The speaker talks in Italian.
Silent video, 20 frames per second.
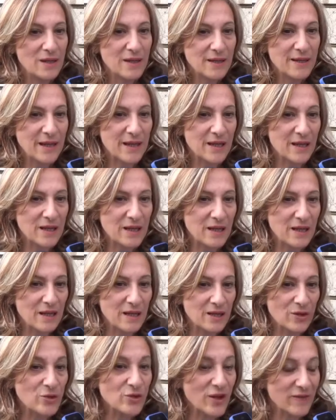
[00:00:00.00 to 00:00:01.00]
che
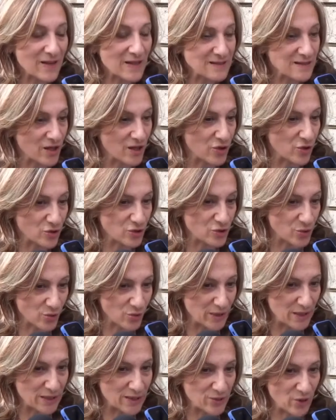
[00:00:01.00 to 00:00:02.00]
eh, non deve essere
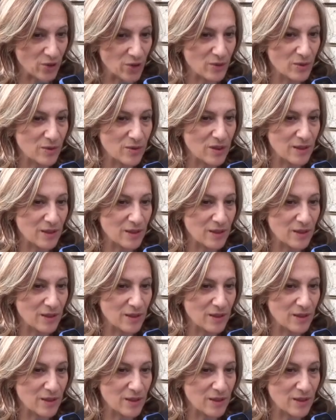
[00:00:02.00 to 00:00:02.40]
costruito,